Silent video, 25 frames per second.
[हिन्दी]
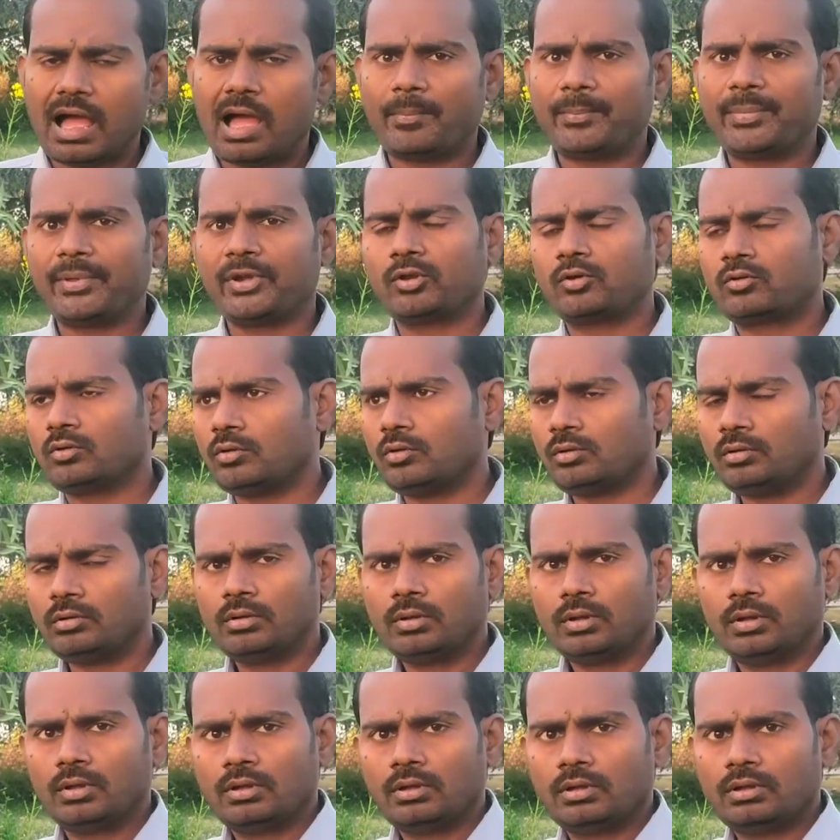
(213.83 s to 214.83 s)
आप इनको
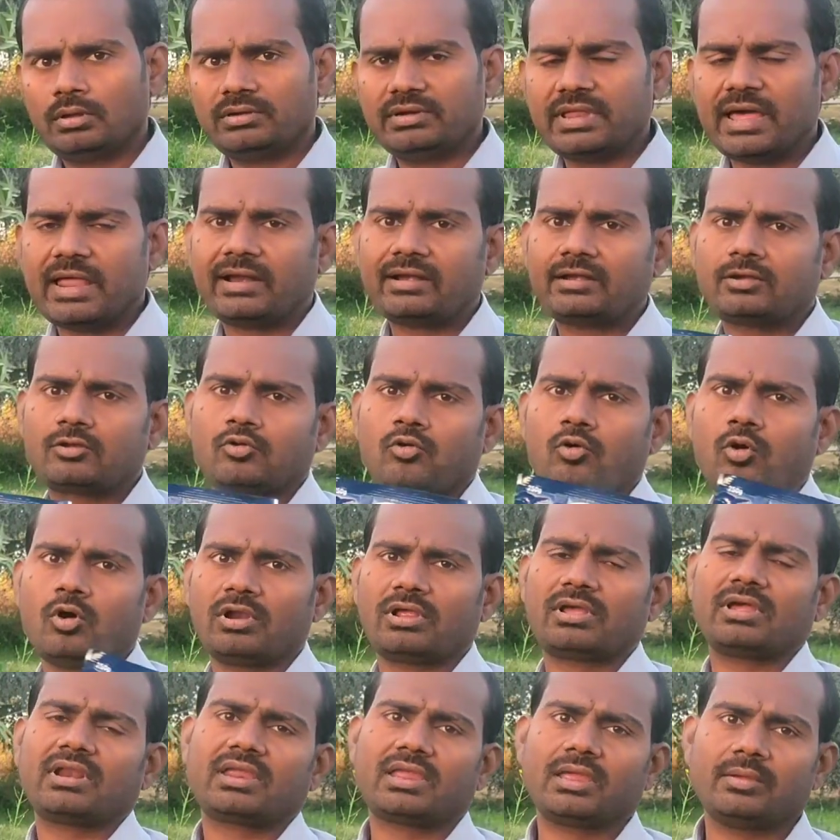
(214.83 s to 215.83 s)
डायरेक्ट
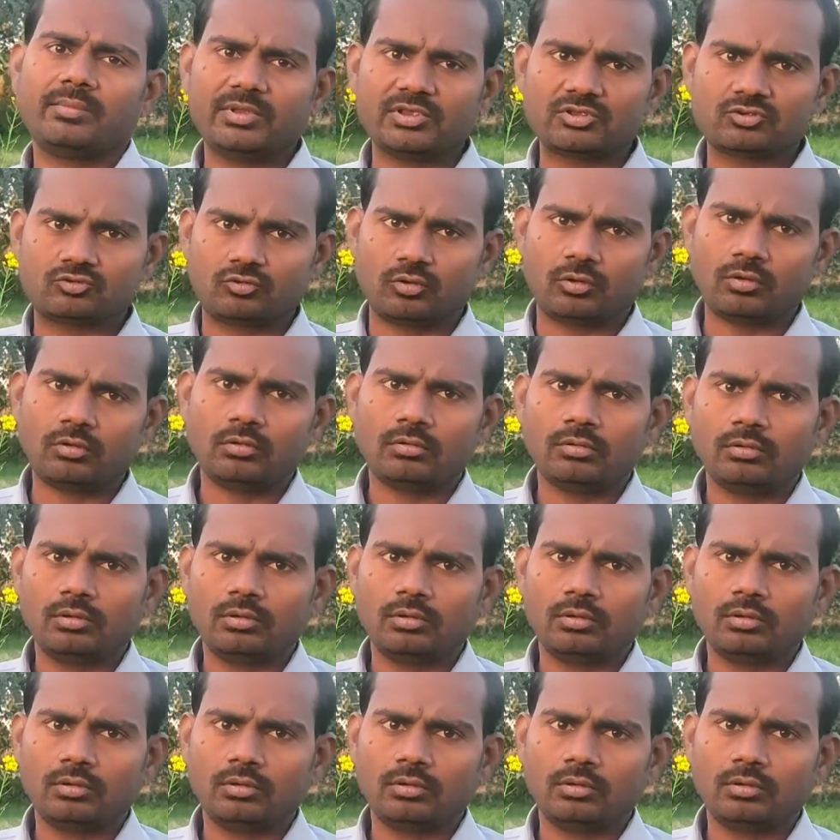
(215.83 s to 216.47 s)
कॉल करके भी इसको